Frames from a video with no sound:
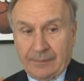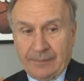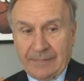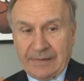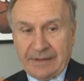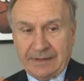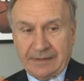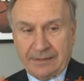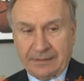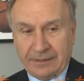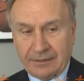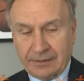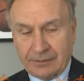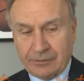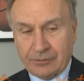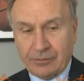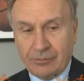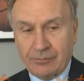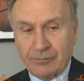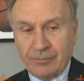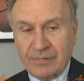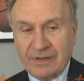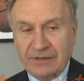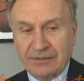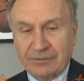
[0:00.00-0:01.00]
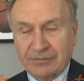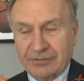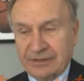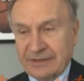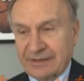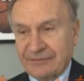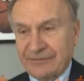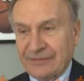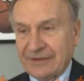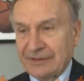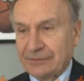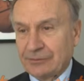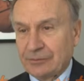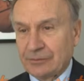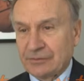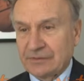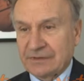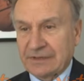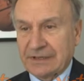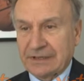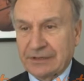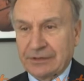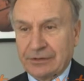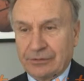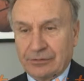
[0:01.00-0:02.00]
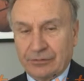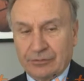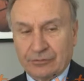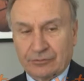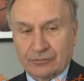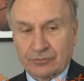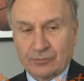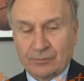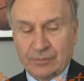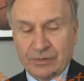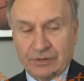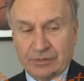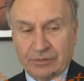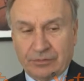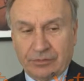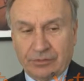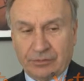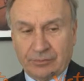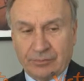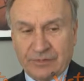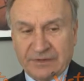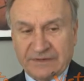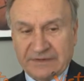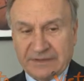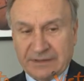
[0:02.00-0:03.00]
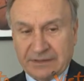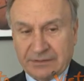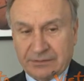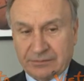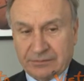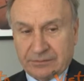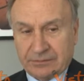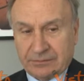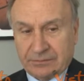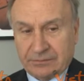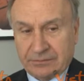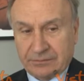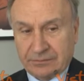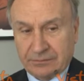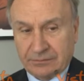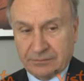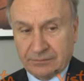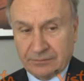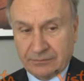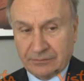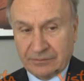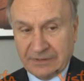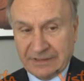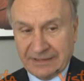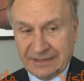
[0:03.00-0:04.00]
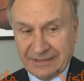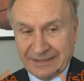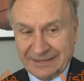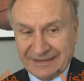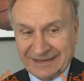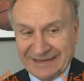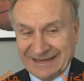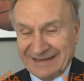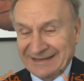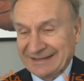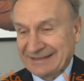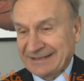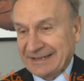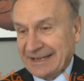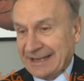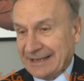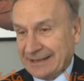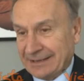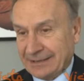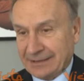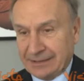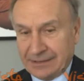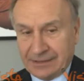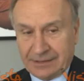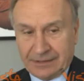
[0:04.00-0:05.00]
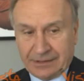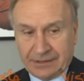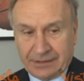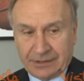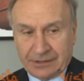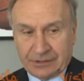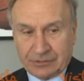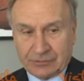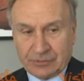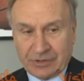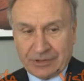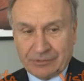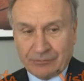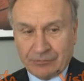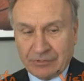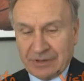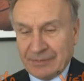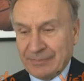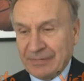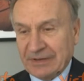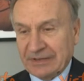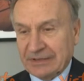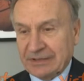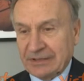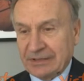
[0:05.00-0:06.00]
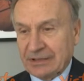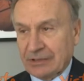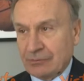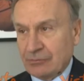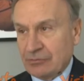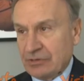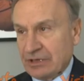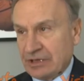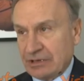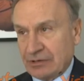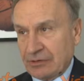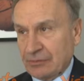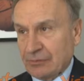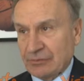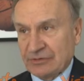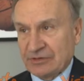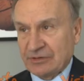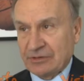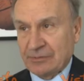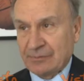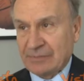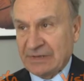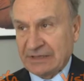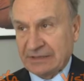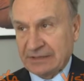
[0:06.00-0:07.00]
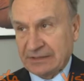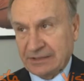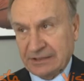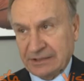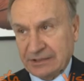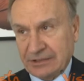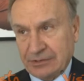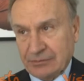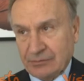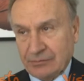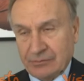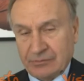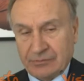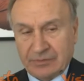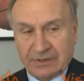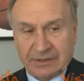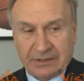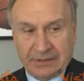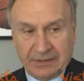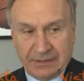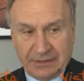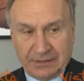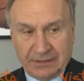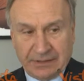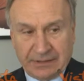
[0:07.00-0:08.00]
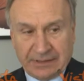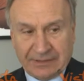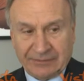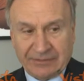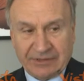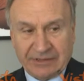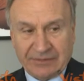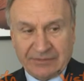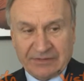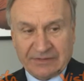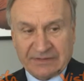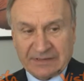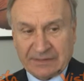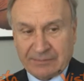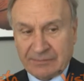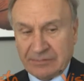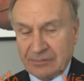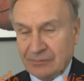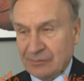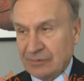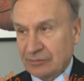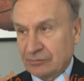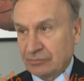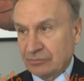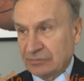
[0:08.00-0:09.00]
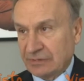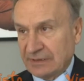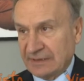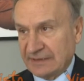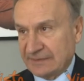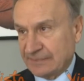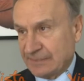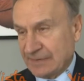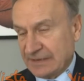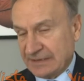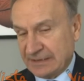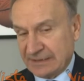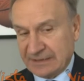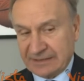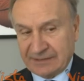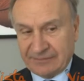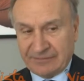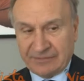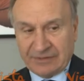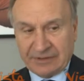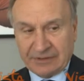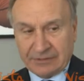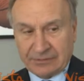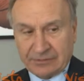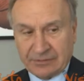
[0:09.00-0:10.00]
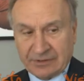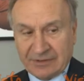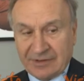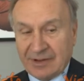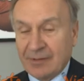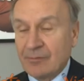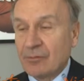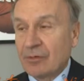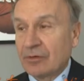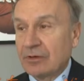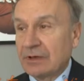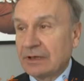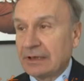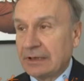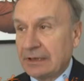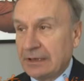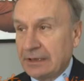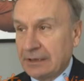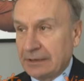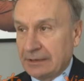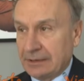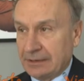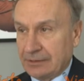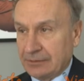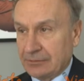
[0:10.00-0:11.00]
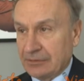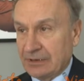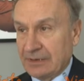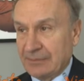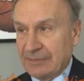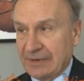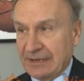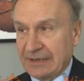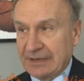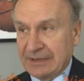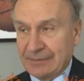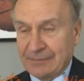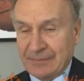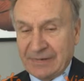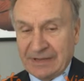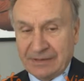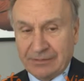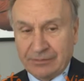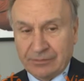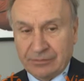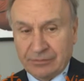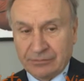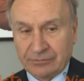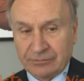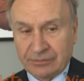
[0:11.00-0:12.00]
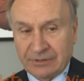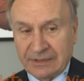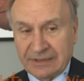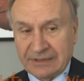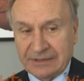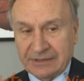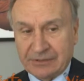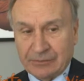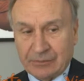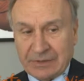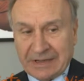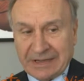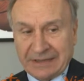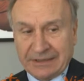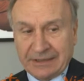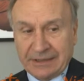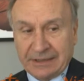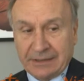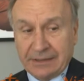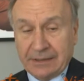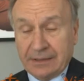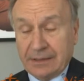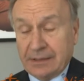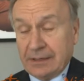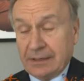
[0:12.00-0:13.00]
Ma il commento che ha fatto Scariolo subito dopo è stato una realtà, cioè in una partita unica noi possiamo battere chiunque Avete visto, abbiamo battuto la Spagna che ha vinto, eravamo lì lì con la palla in mano contro la Lituania,